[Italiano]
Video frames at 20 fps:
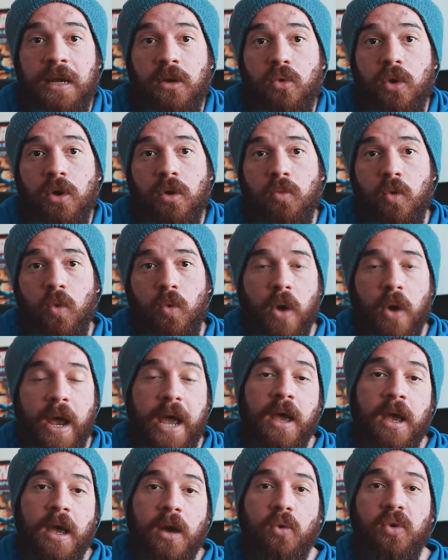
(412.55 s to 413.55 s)
in cui comunque
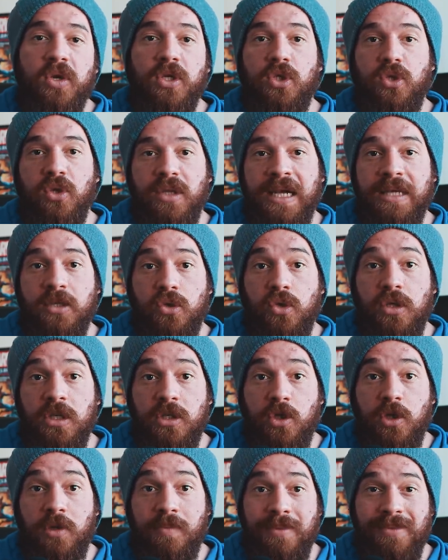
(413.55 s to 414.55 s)
questo tasso di
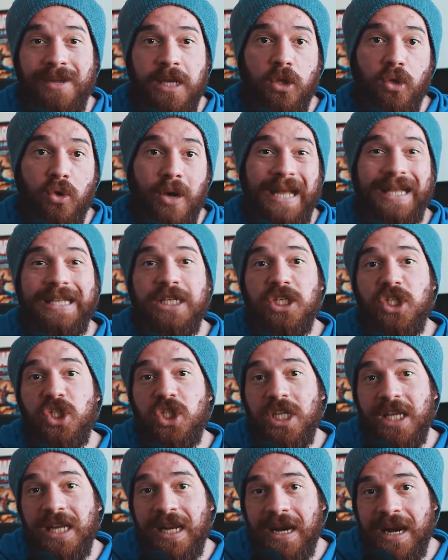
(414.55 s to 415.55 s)
assorbimento è
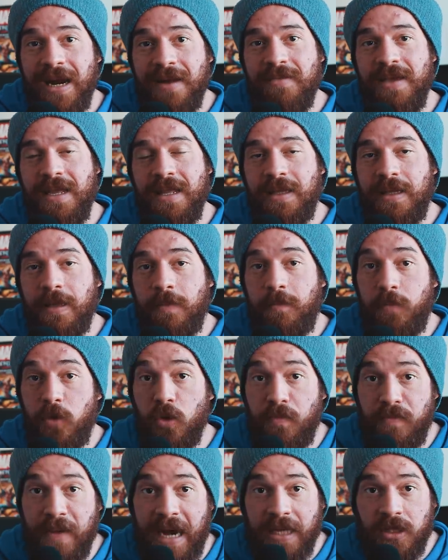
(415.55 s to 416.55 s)
generalmente
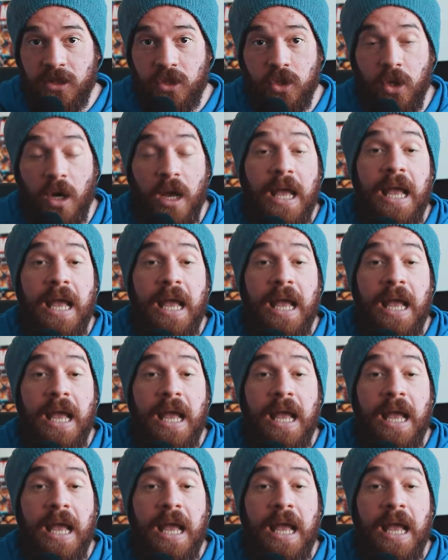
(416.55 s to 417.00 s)
più basso.